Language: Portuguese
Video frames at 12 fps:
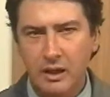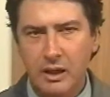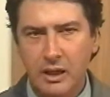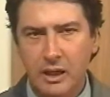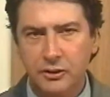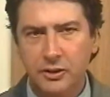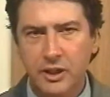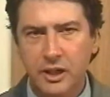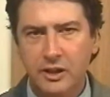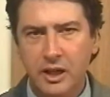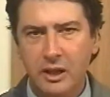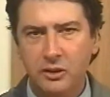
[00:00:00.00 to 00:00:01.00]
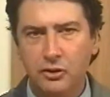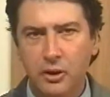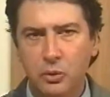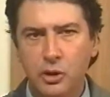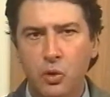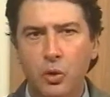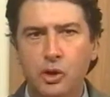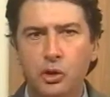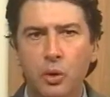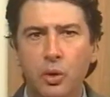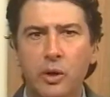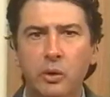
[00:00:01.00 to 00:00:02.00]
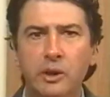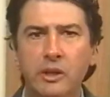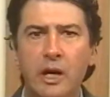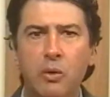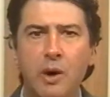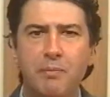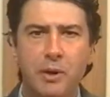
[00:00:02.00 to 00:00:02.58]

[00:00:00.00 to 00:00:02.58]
A Secretaria de Saúde continuou reunida com a